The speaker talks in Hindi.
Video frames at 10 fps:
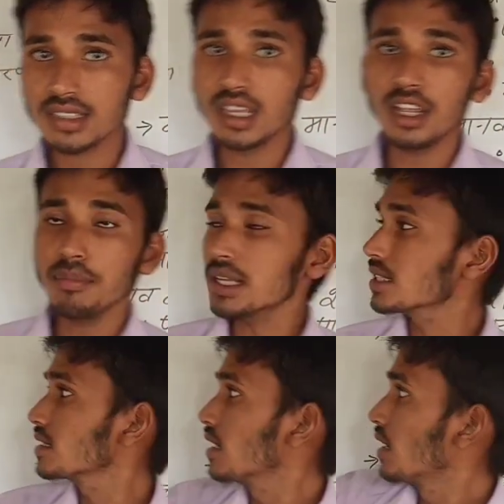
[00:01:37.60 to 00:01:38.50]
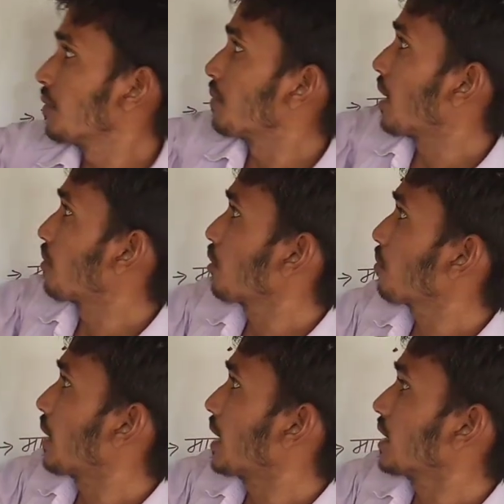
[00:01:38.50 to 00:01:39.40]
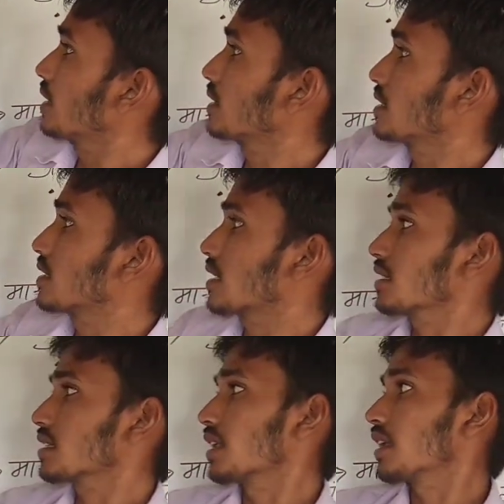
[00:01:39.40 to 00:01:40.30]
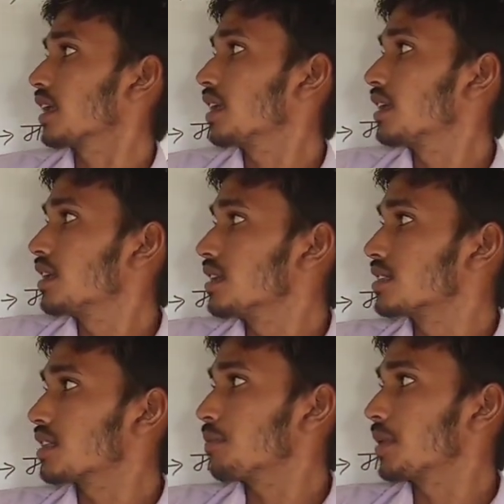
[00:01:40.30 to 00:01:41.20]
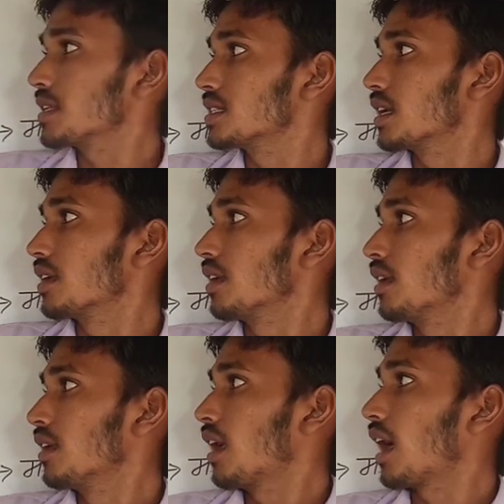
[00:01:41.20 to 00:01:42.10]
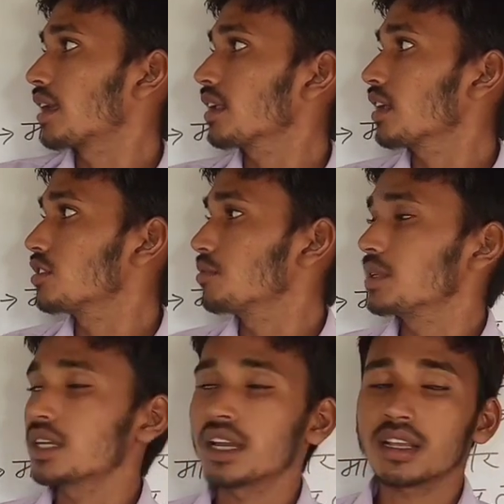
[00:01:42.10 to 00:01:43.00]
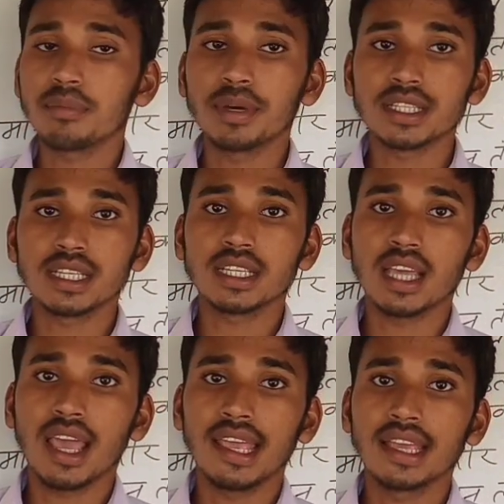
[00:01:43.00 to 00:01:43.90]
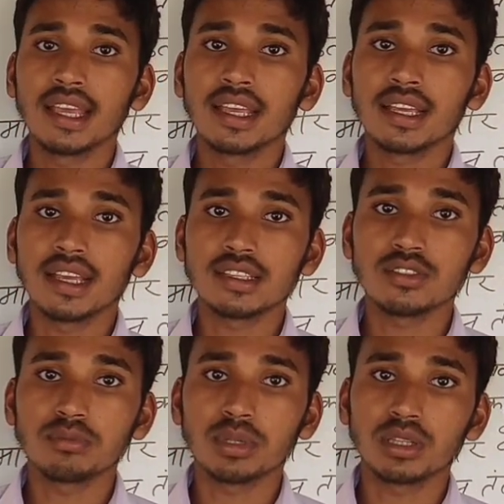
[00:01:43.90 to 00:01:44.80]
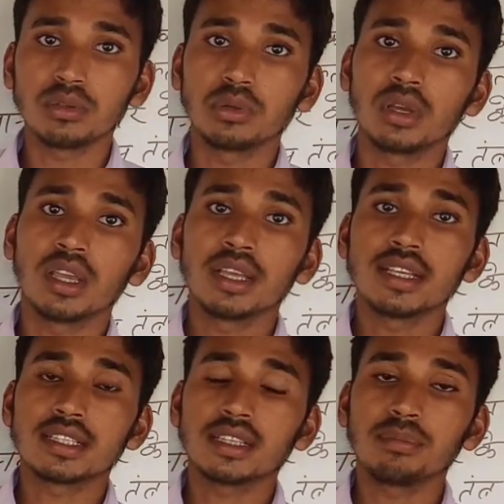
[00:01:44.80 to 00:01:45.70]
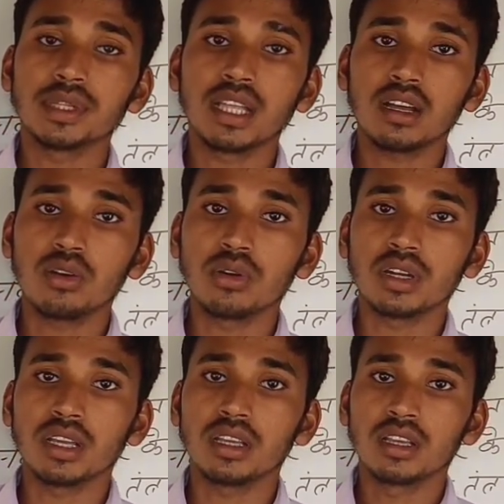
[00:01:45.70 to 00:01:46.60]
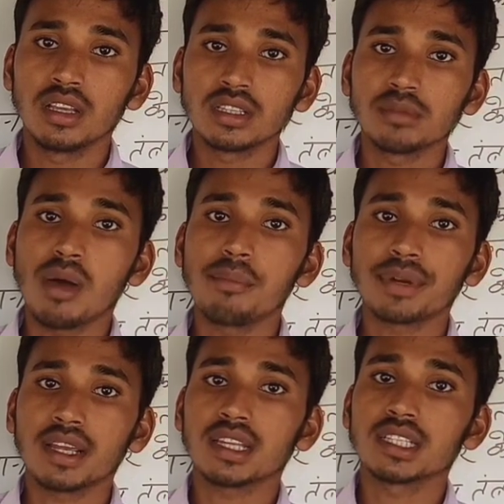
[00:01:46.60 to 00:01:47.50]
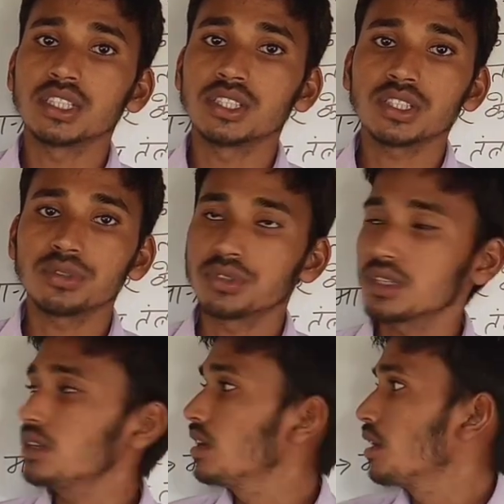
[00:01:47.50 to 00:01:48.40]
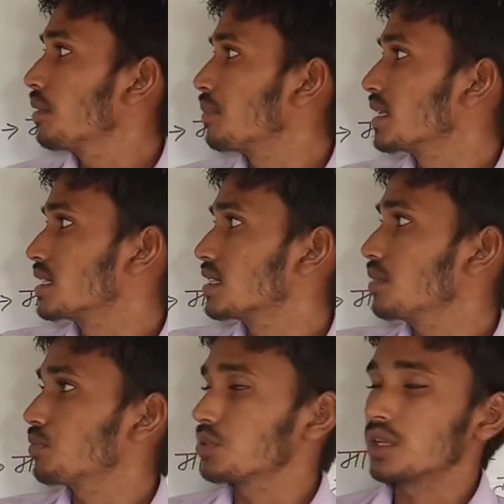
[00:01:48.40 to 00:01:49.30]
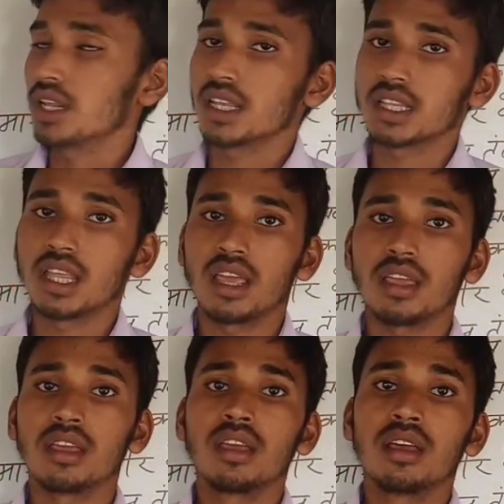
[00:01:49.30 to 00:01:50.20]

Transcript: सलेबस में हम लोग पहले डिस्कस करेंगे इसके परिचय आखिरकार जीव विज्ञान का परिचय क्या है कैसे उत्पत्ति हुई इसके पिता कौन है तमाम प्रकार की चीज़ें क्वेश्चन परीक्षा से पूछ लिया जाता है